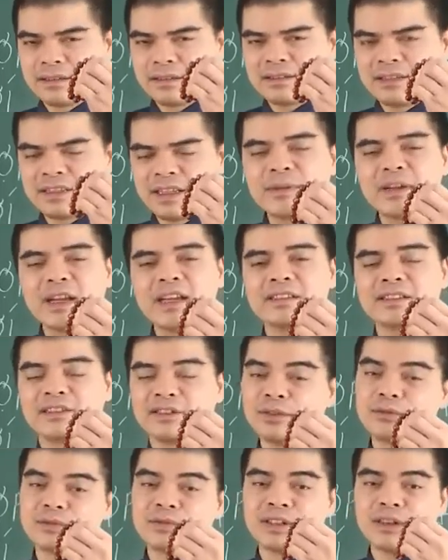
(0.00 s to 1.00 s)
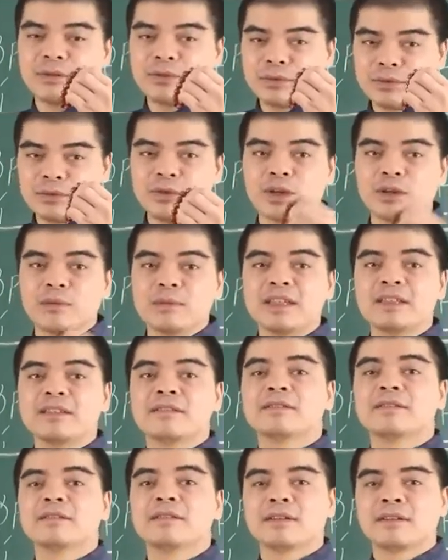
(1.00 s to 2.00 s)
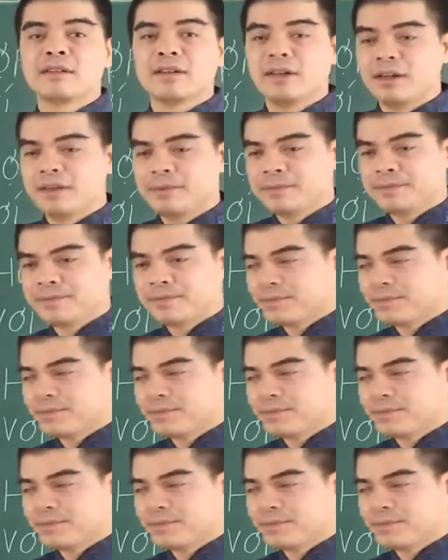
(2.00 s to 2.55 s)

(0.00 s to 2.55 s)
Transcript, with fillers: xem ngày sử dụng theo đúng tuổi của mình. Đó.